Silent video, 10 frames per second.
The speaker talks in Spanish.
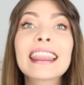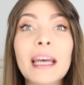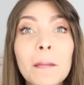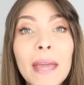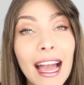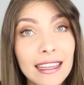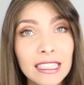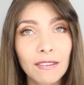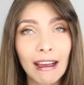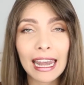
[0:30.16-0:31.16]
También
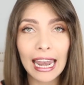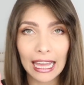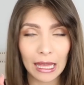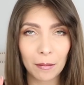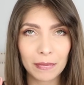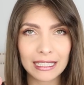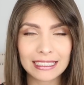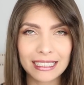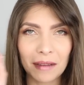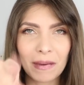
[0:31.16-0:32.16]
activa la
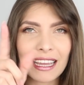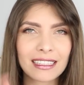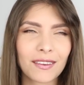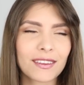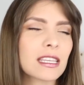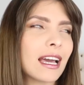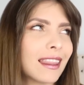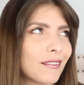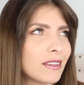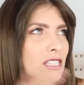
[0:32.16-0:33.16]
campanita para que te avise
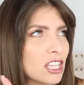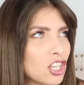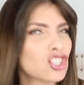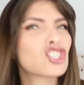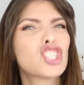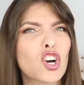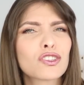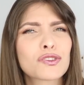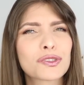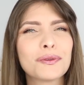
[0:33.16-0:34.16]
cada vez que yo
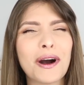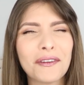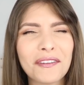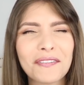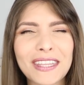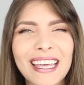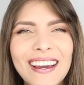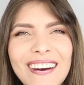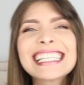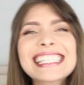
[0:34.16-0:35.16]
suba un
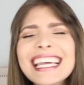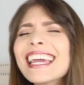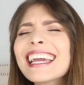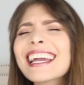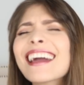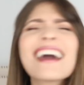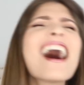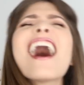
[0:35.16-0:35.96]
video ¡Chicos!